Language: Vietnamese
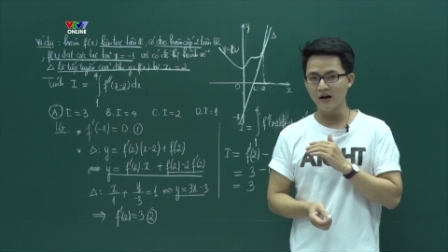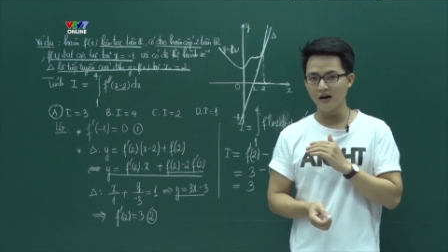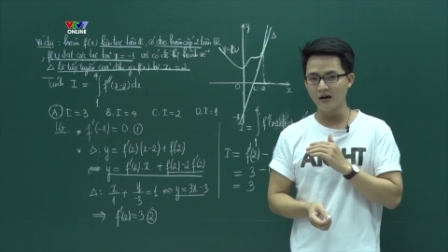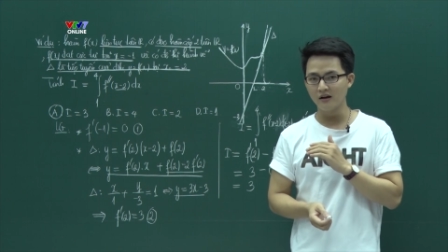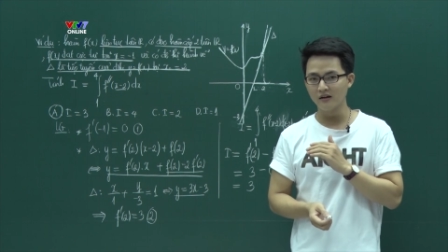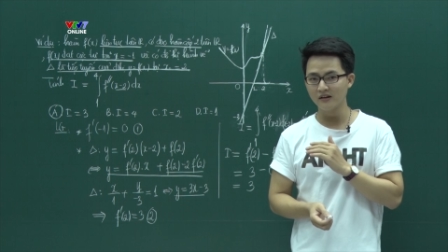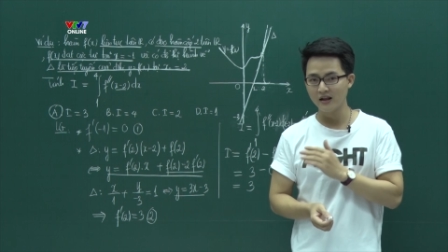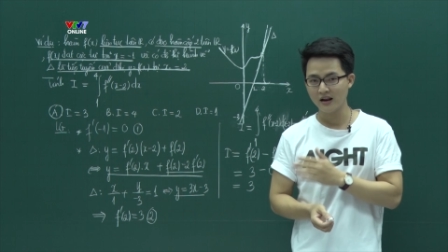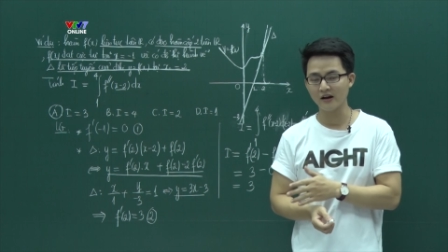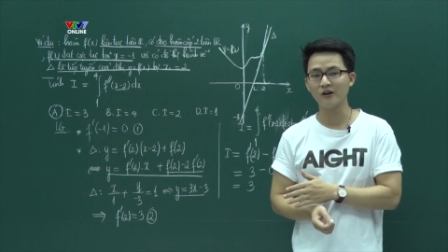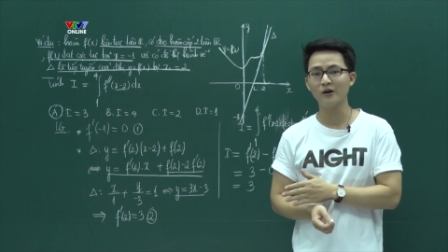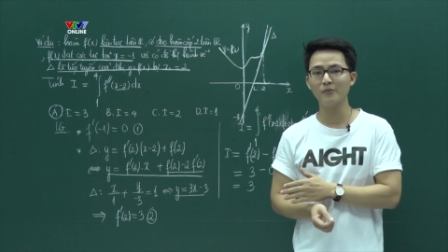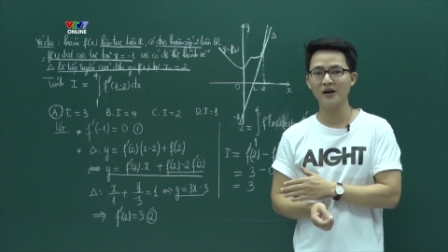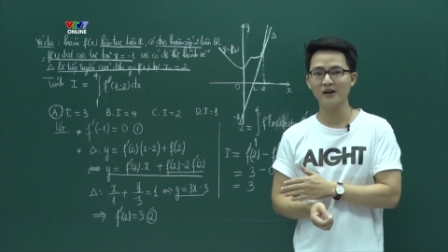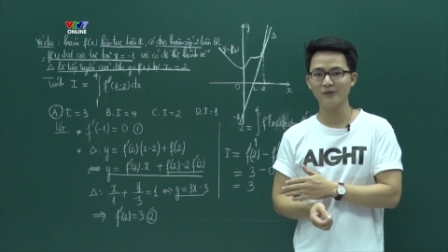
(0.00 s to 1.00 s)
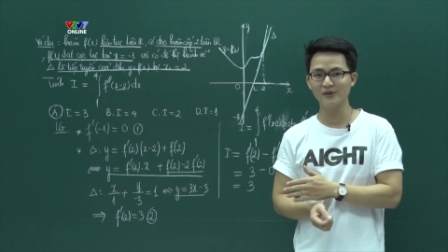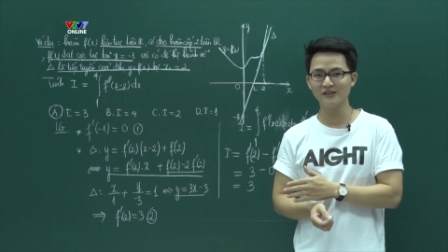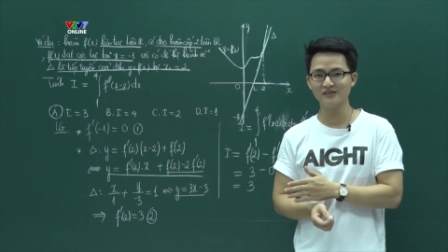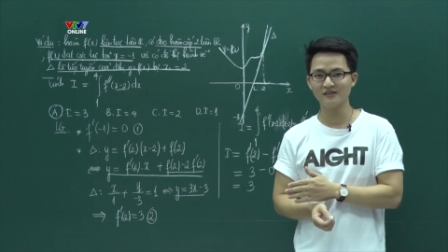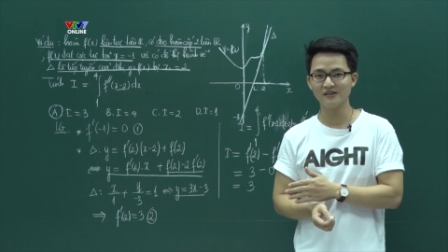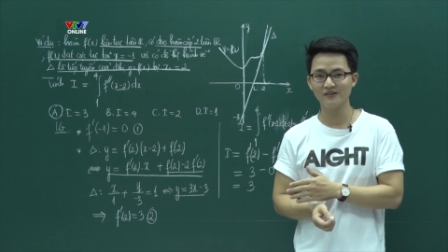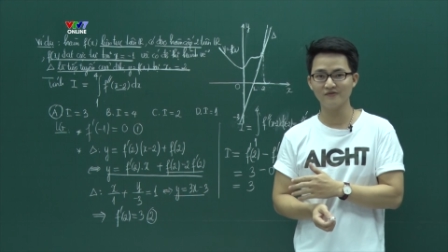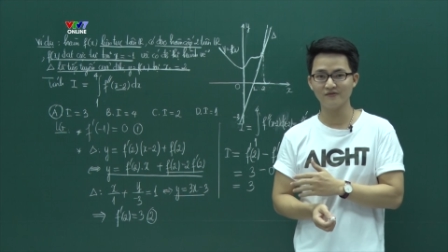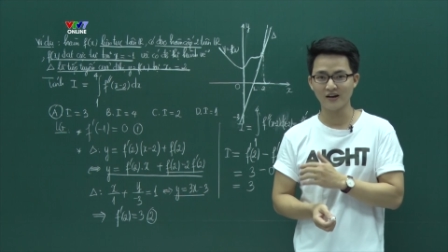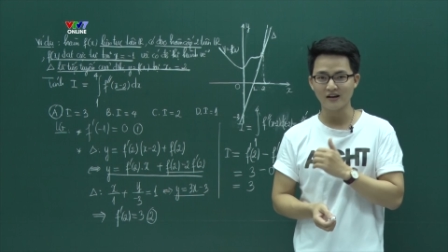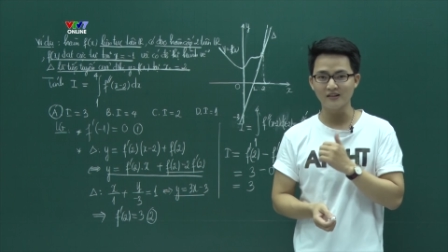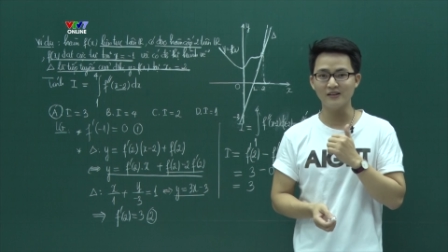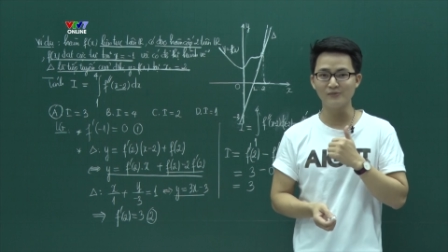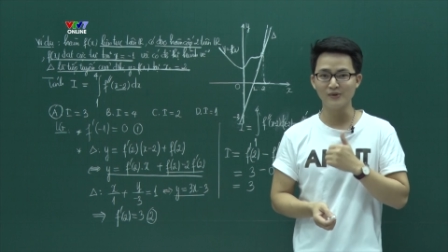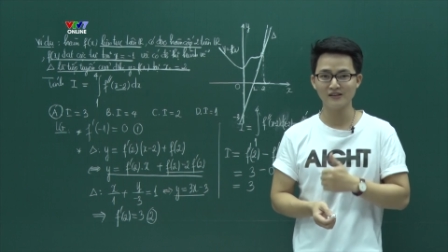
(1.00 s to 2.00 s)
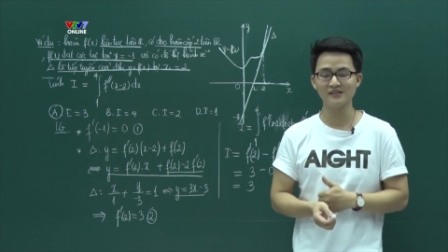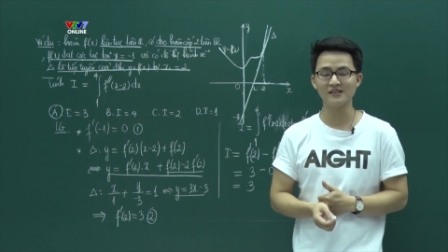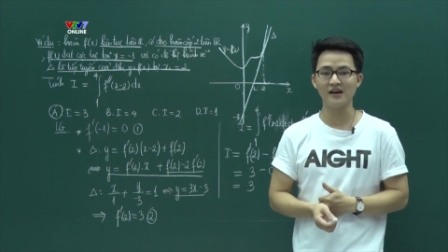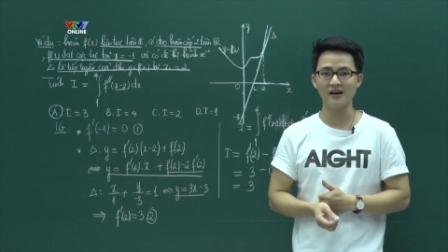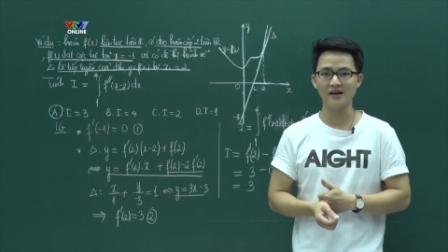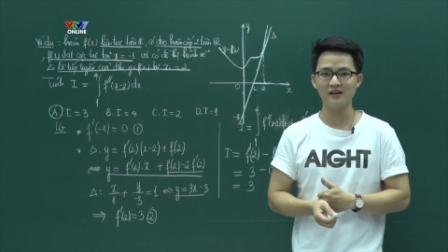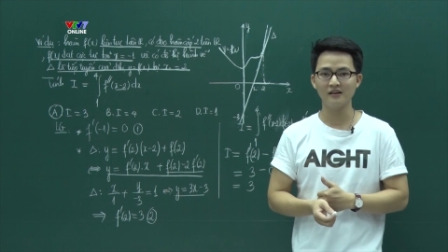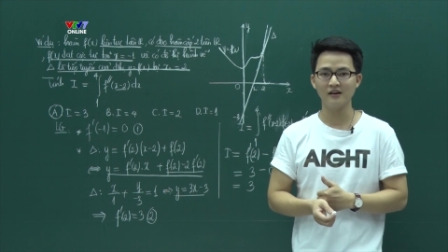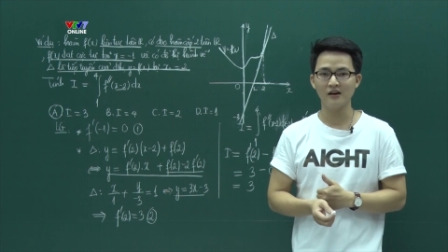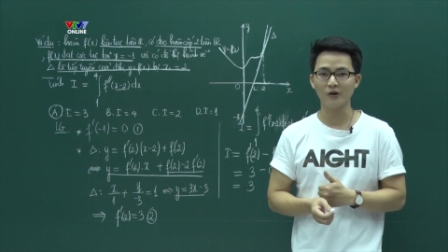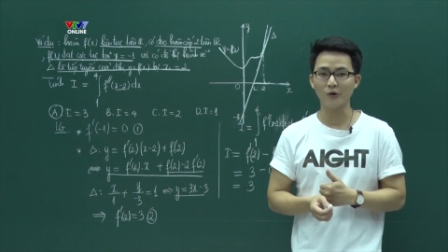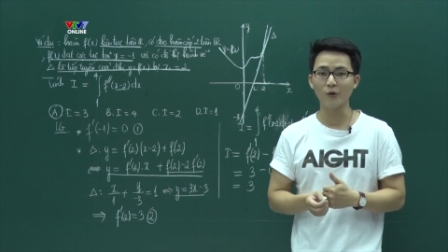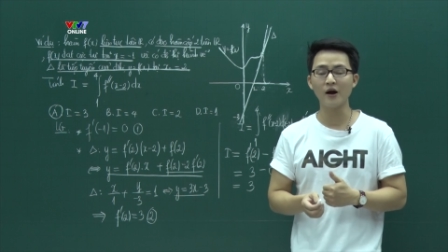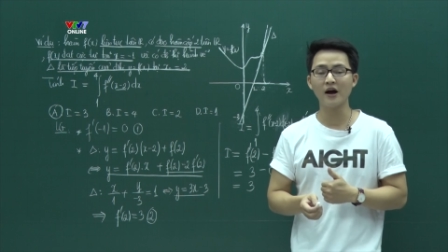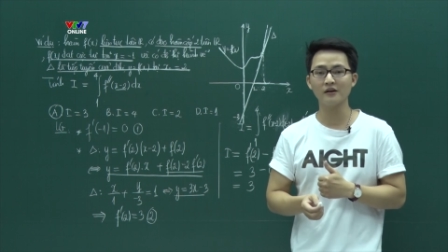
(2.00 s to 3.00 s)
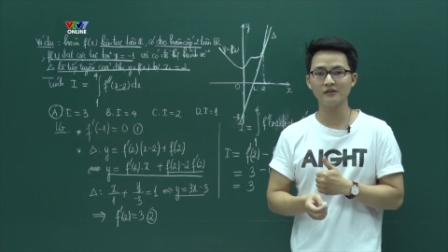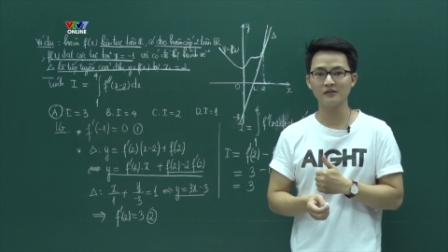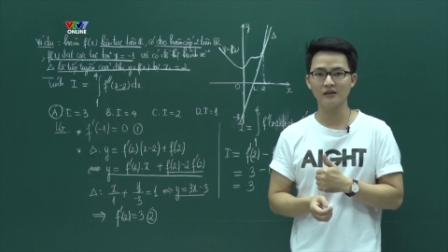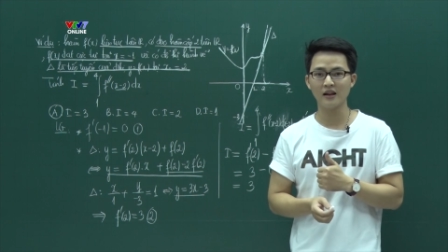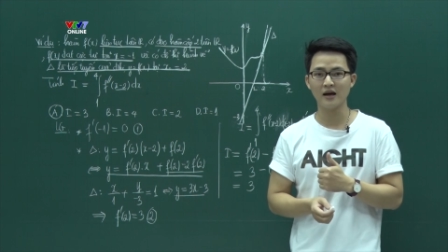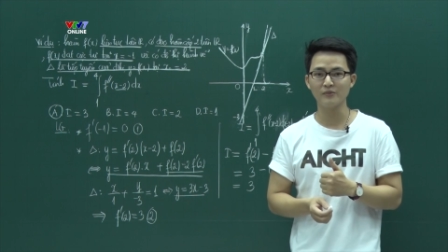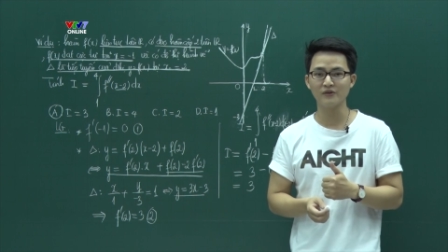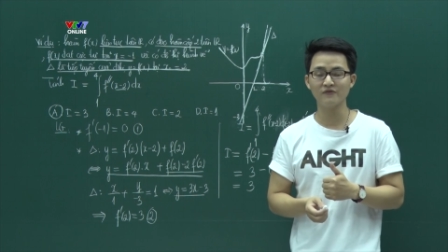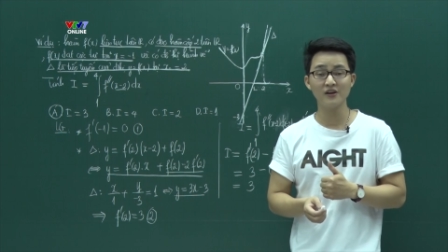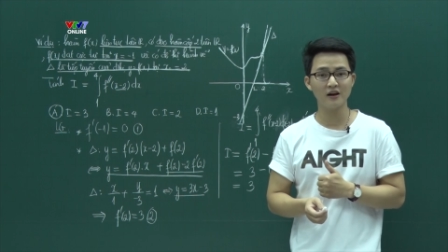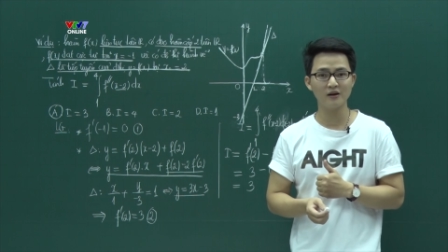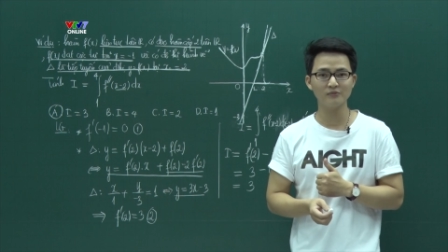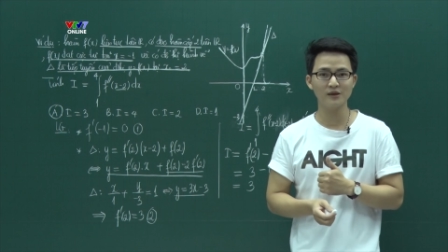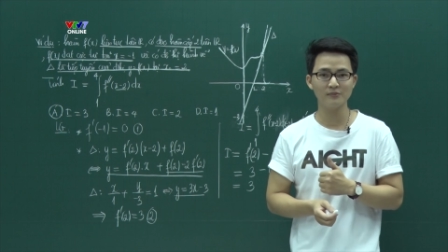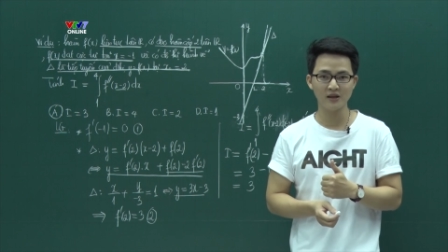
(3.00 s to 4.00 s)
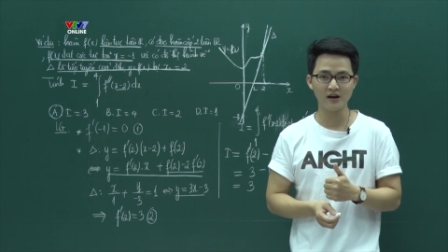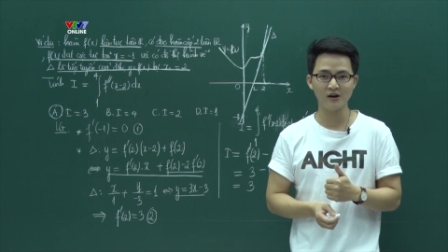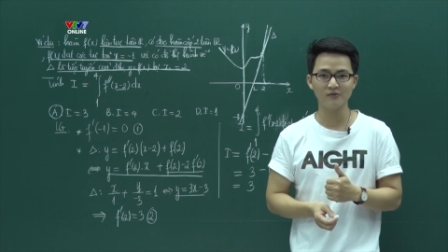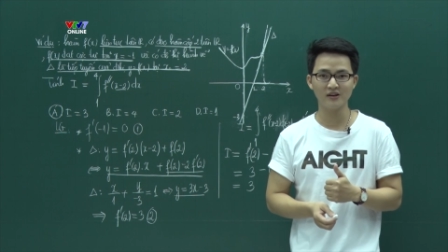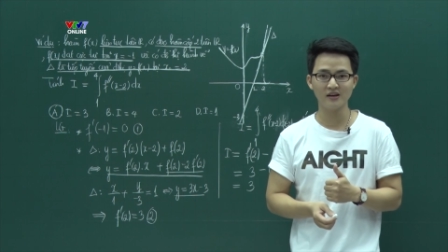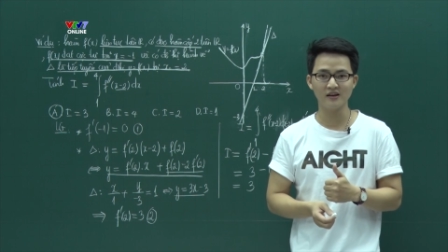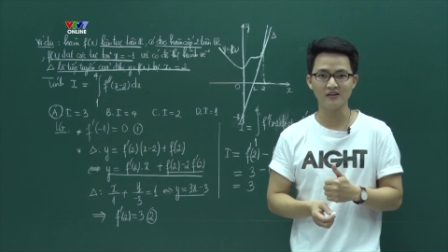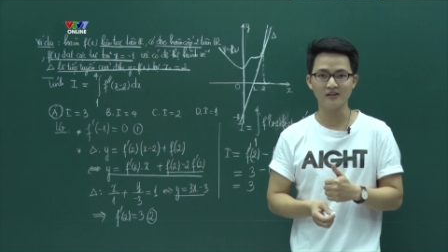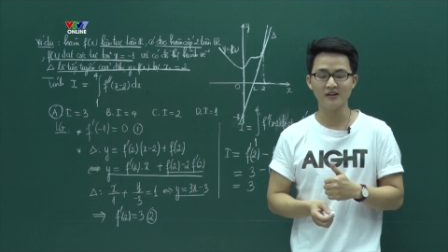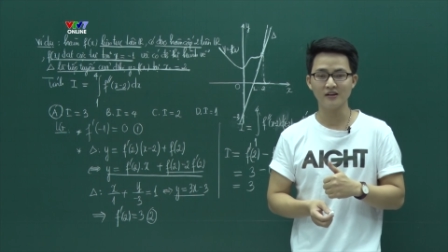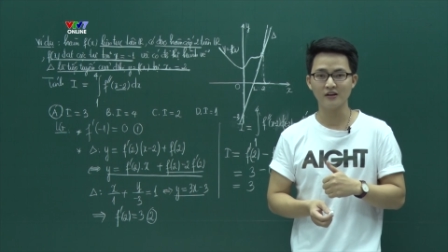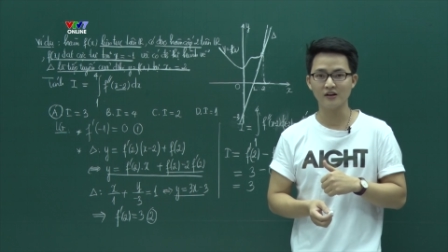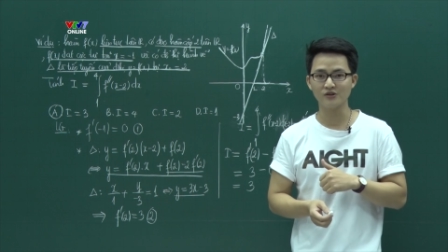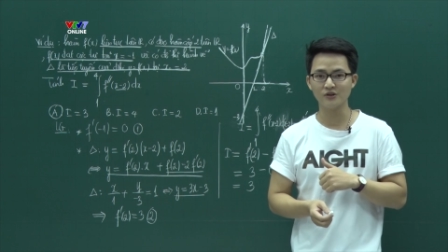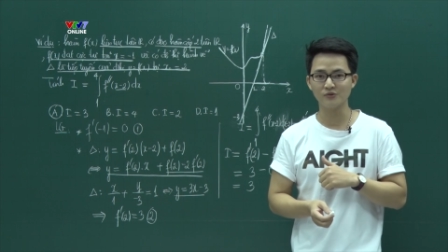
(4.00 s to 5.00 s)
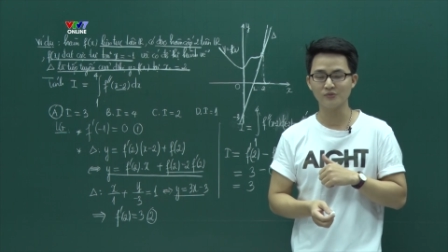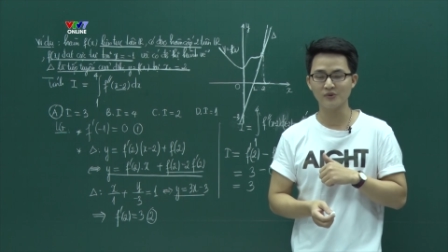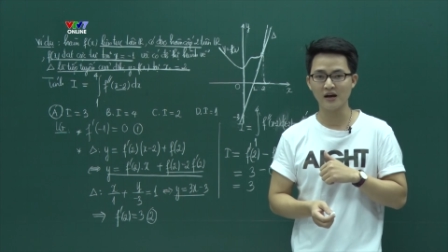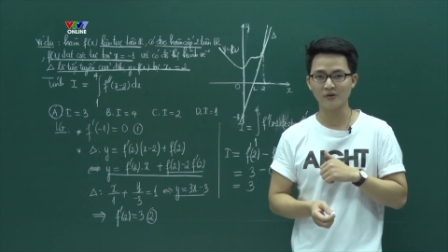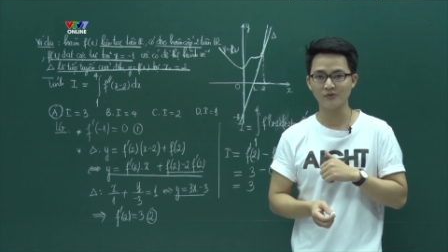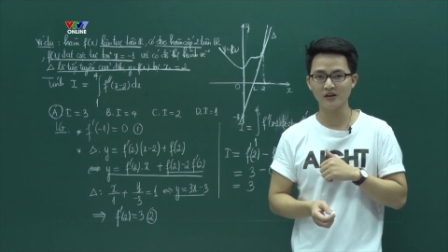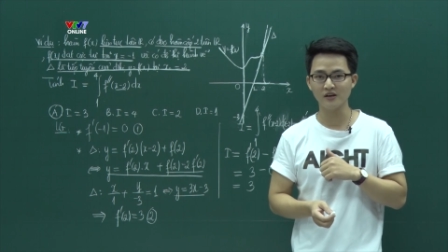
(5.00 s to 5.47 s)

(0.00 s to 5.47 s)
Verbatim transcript: uh, để lại comment ở bên dưới và thầy Minh sẽ cố gắng làm những vlog tiếp theo để uh, cho chúng ta